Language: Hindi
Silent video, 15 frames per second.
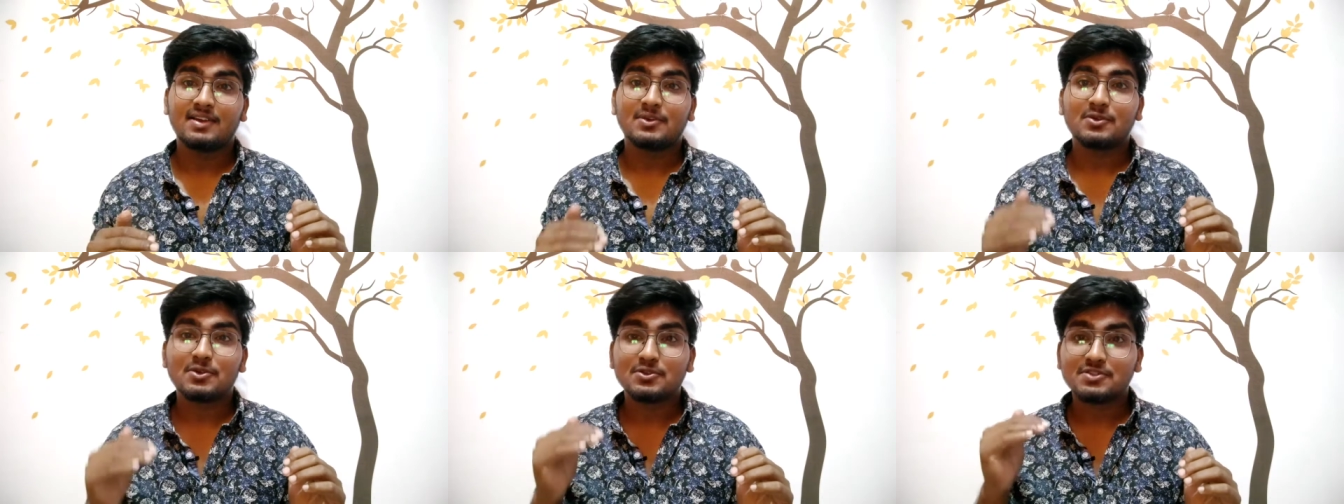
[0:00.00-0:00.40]

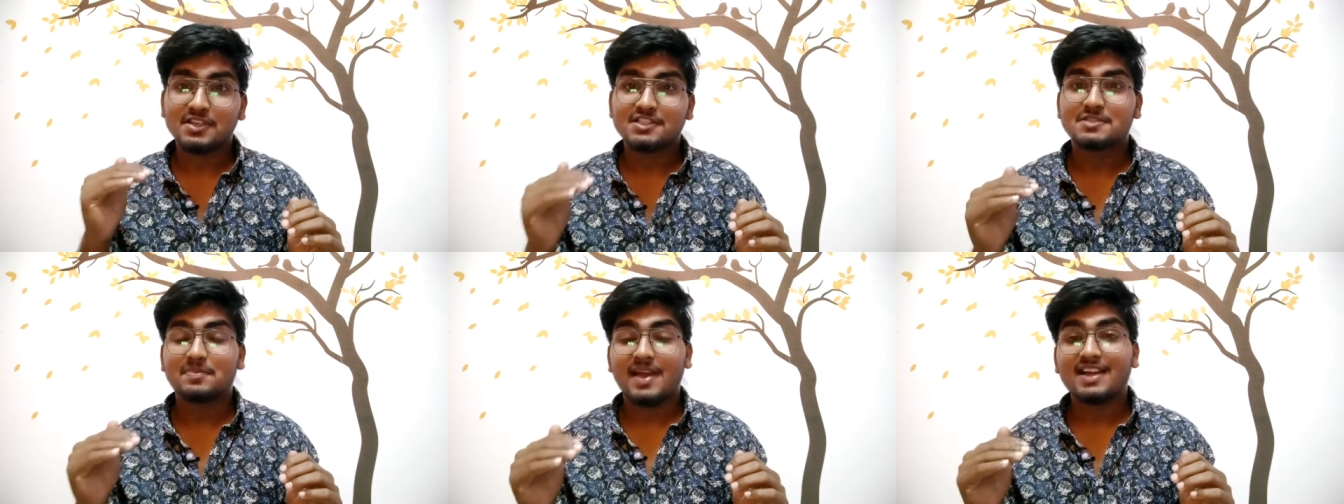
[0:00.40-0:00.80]
क्योंकि
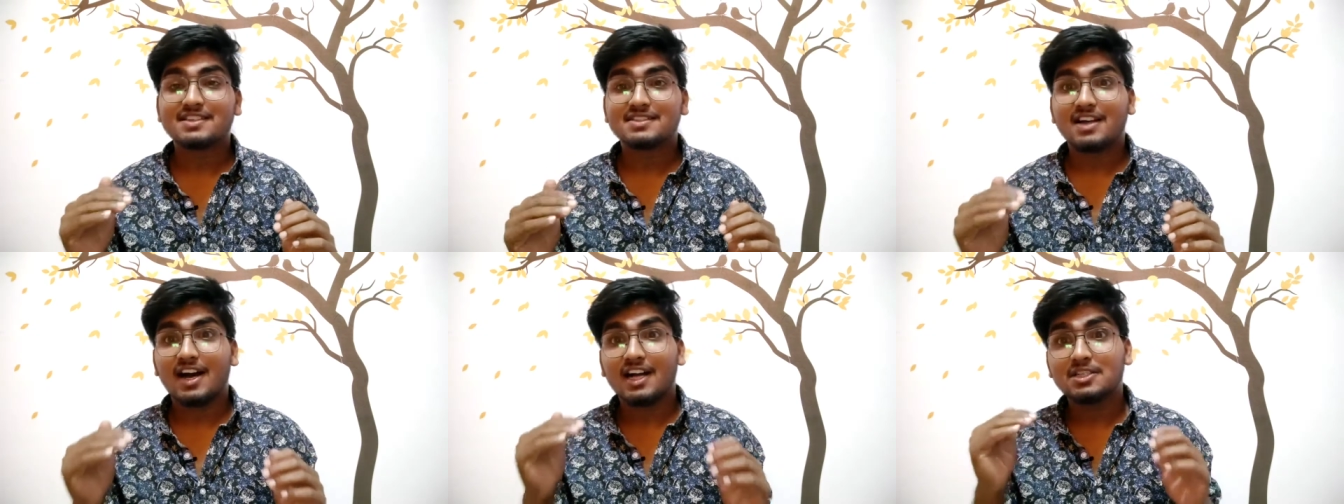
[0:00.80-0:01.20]
उसके
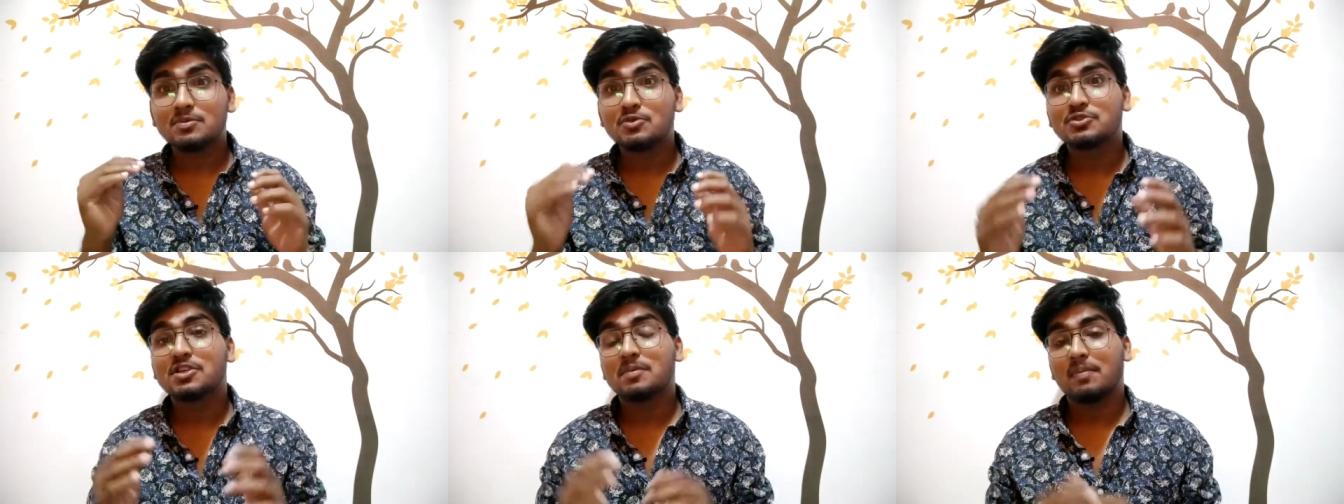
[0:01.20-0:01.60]
स्टैक्स आज
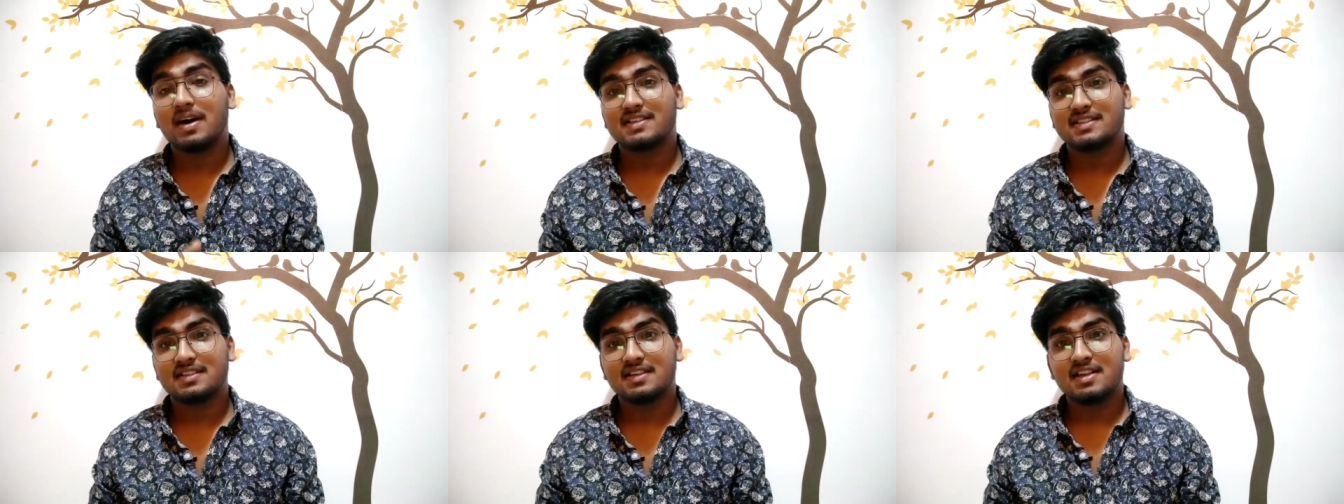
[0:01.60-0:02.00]
भी उसके
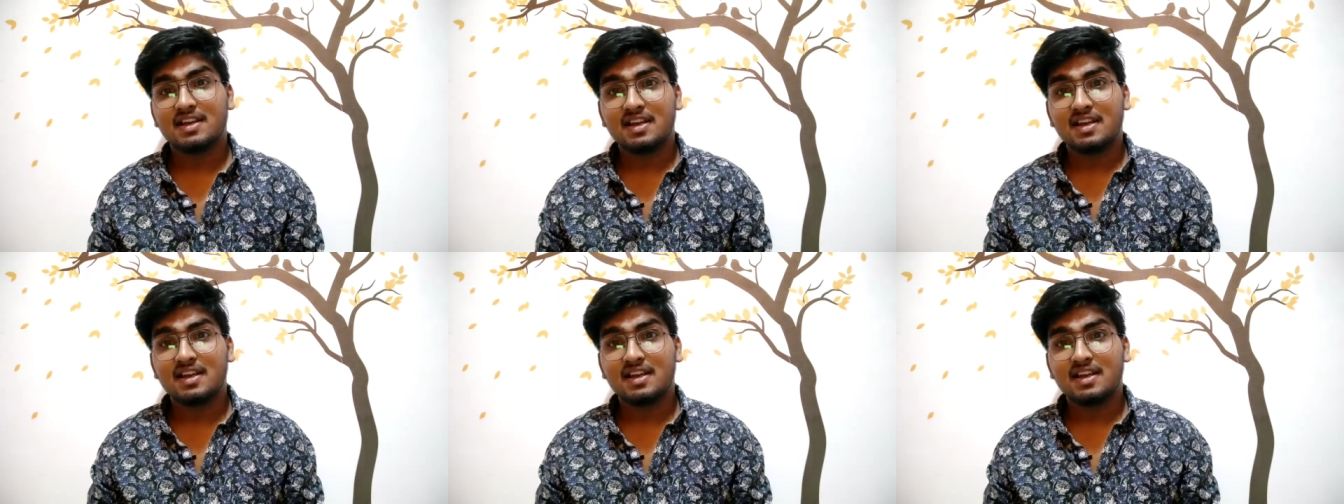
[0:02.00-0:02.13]
पास है